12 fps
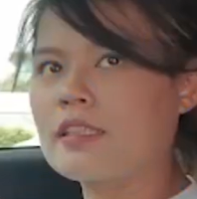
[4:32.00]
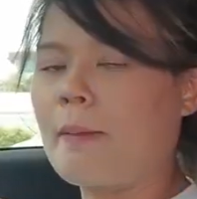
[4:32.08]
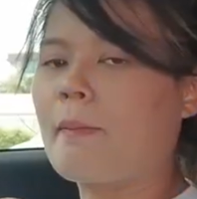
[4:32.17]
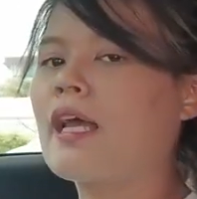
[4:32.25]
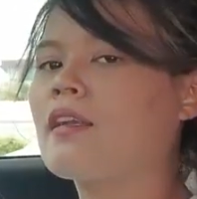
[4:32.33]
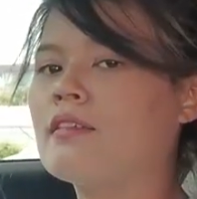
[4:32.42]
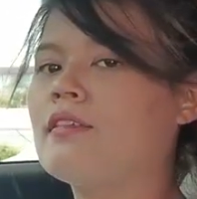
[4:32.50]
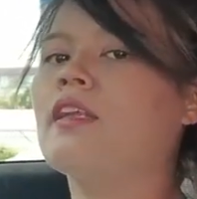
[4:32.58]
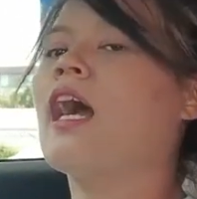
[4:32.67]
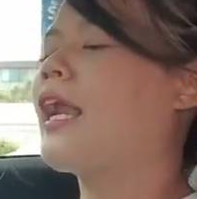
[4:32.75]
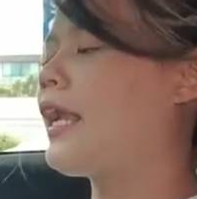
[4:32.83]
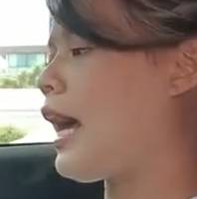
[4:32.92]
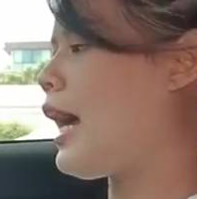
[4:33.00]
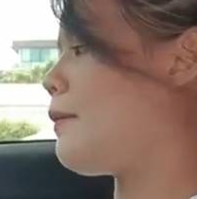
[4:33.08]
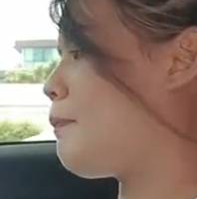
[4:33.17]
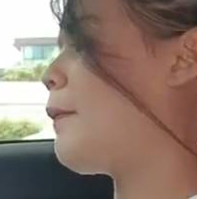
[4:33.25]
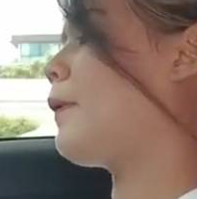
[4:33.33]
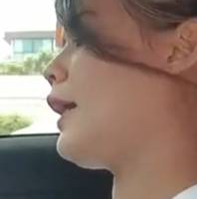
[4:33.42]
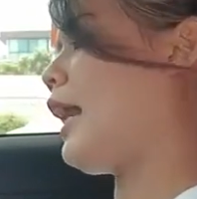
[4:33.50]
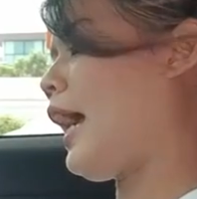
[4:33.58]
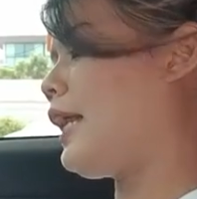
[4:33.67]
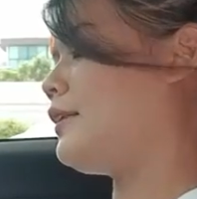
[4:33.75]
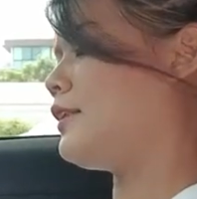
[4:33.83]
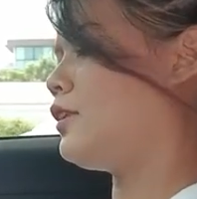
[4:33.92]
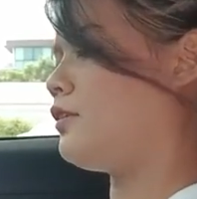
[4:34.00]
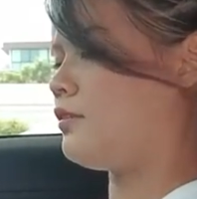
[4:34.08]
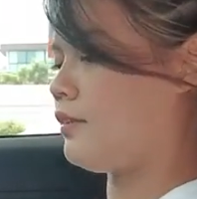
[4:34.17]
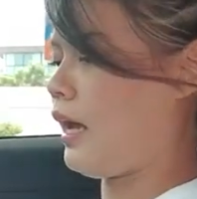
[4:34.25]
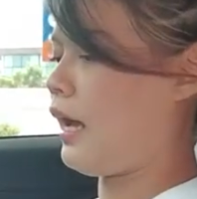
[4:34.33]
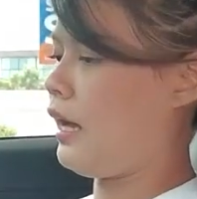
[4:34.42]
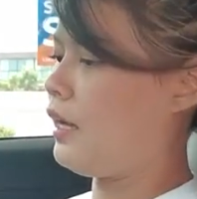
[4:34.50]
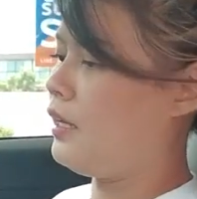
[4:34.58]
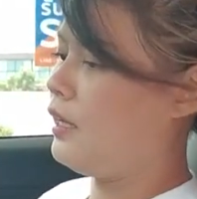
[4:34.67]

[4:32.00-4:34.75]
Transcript: สามารถเลือกกันได้ปรับกันได้เลยนะคะ